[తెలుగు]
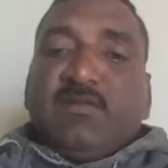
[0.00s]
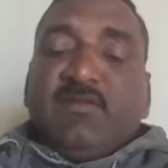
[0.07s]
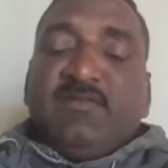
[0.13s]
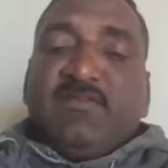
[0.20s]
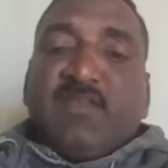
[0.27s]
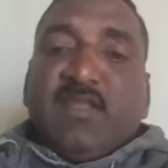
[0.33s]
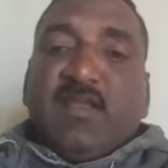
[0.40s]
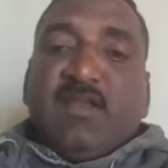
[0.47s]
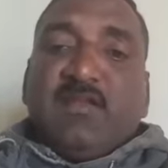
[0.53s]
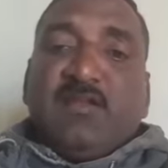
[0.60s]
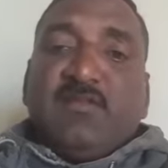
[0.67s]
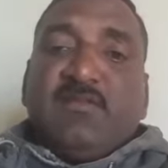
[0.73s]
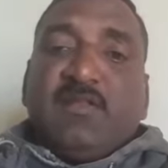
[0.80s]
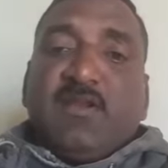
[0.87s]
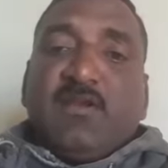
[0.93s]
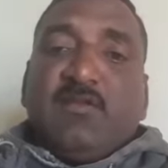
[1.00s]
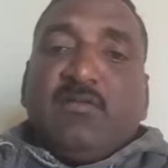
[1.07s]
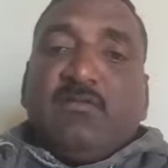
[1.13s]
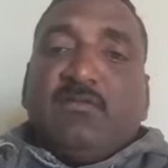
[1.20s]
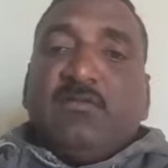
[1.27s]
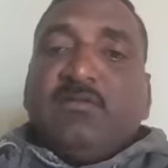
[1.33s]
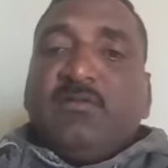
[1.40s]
ఈ సంఘటన జరగడం